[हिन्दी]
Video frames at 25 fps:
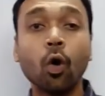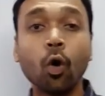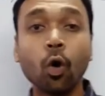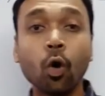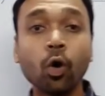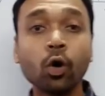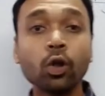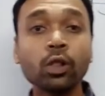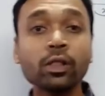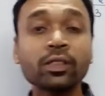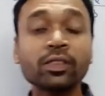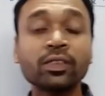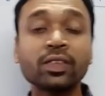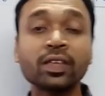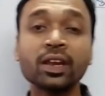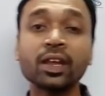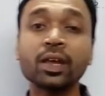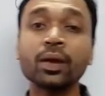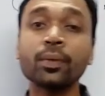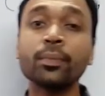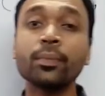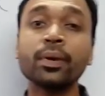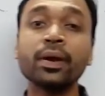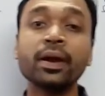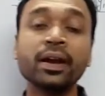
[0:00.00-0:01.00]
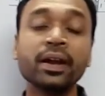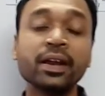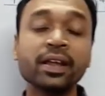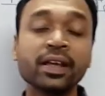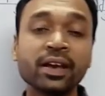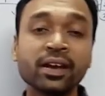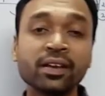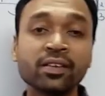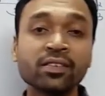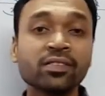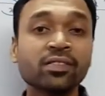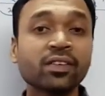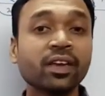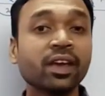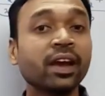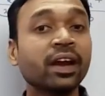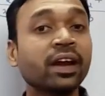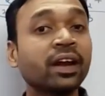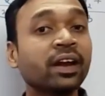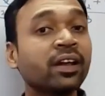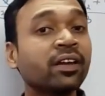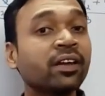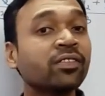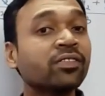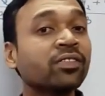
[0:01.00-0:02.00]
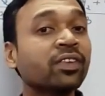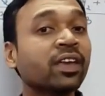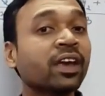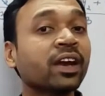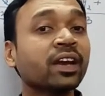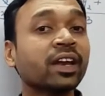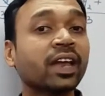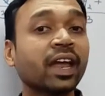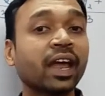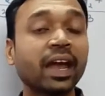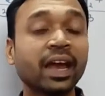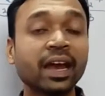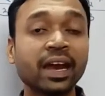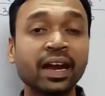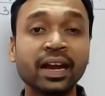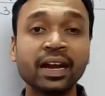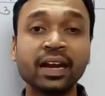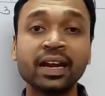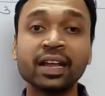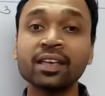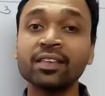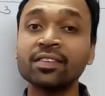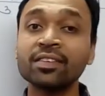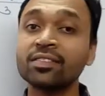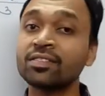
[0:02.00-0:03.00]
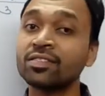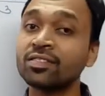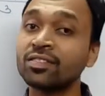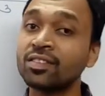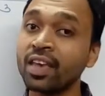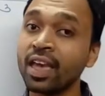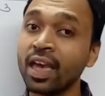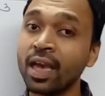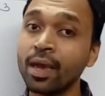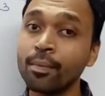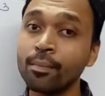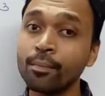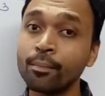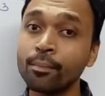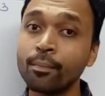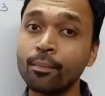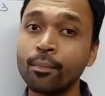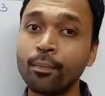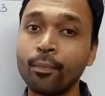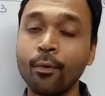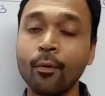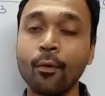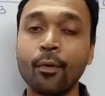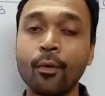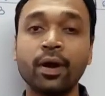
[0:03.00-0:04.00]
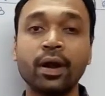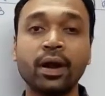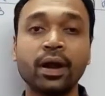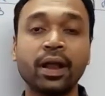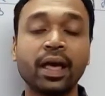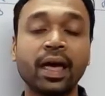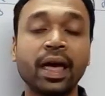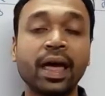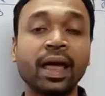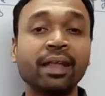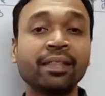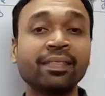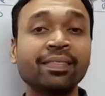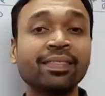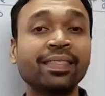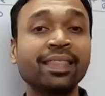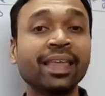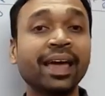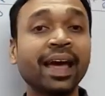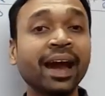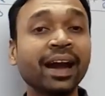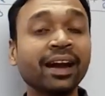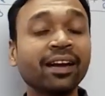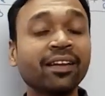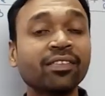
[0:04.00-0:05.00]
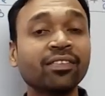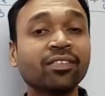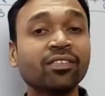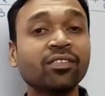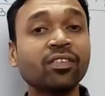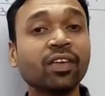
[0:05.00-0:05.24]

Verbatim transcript: ऑल थ्री मीडियंस इंटरसेक्ट एट ए सेम पॉइंट एंड दैट